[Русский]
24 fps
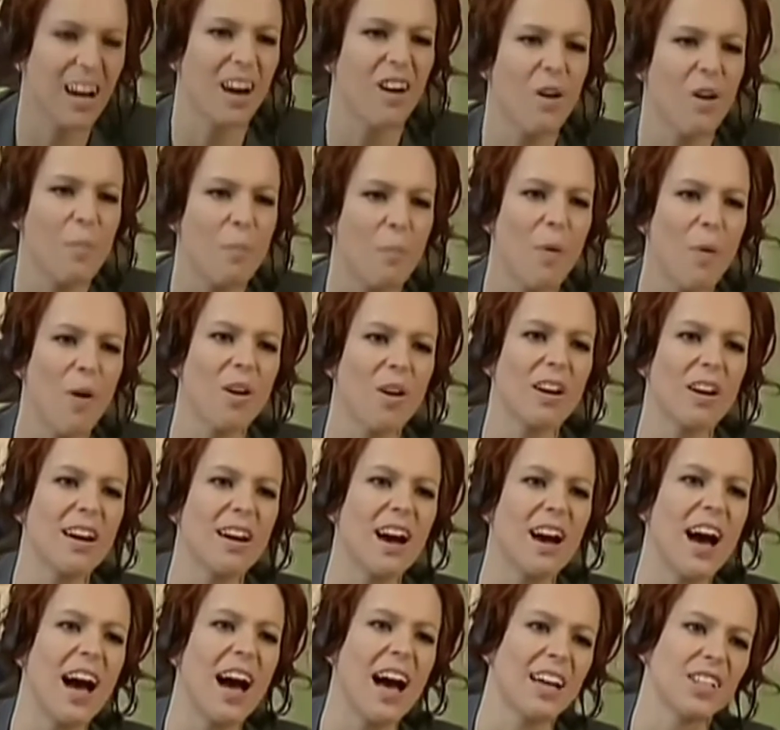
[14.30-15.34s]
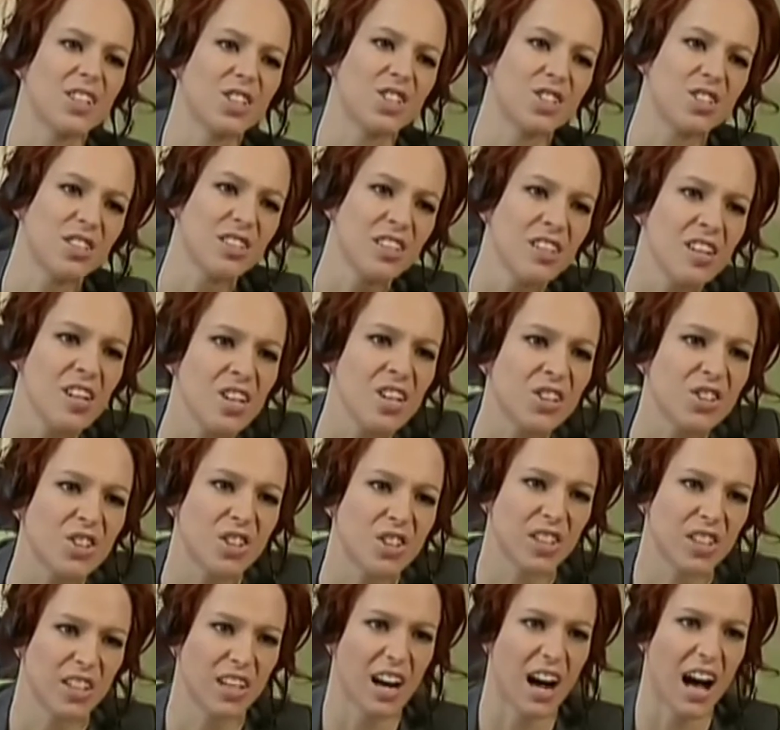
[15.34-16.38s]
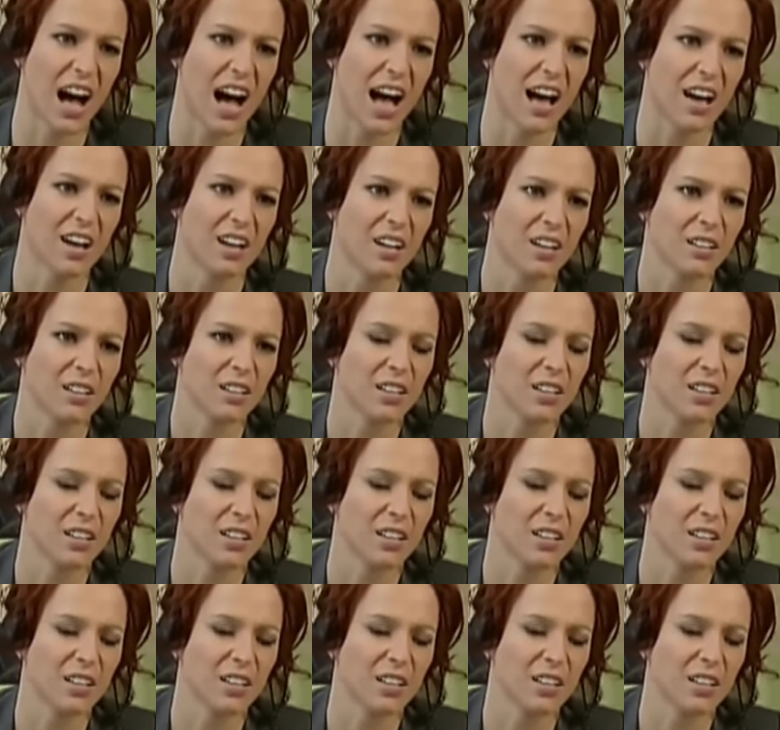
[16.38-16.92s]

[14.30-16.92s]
Ты кого пугаешь, нытика?